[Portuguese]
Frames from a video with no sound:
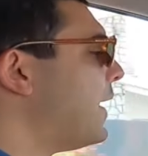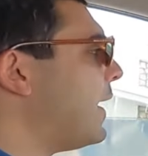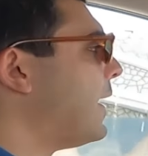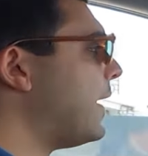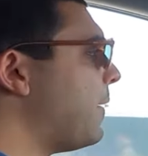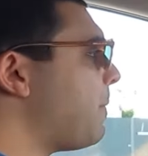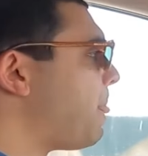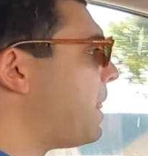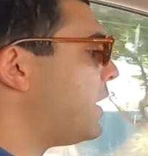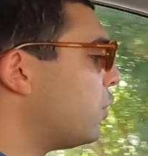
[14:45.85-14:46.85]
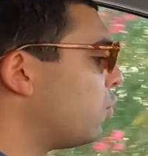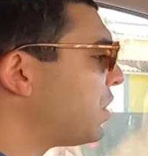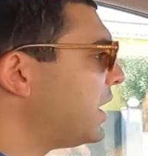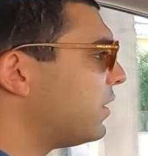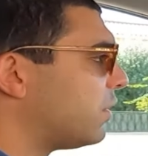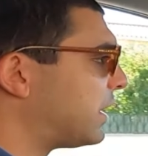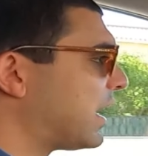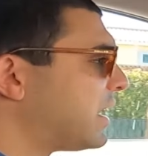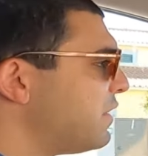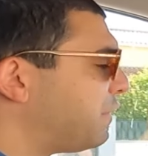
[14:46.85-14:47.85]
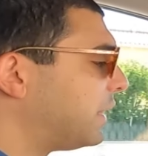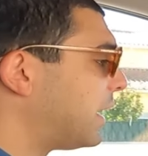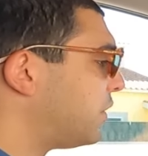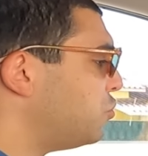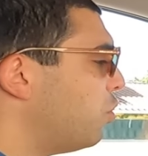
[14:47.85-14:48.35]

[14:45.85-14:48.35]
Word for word: Ah, eu não queria estar aqui a falar de